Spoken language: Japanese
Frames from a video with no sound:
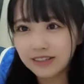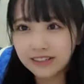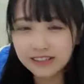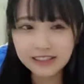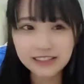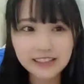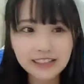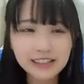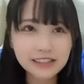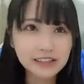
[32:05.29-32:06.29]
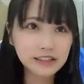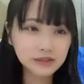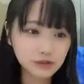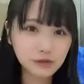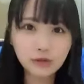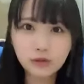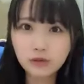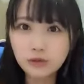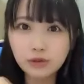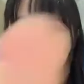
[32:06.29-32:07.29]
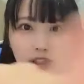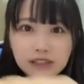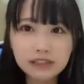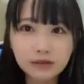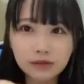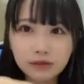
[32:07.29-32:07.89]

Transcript: わいいでねちょっとここここでさ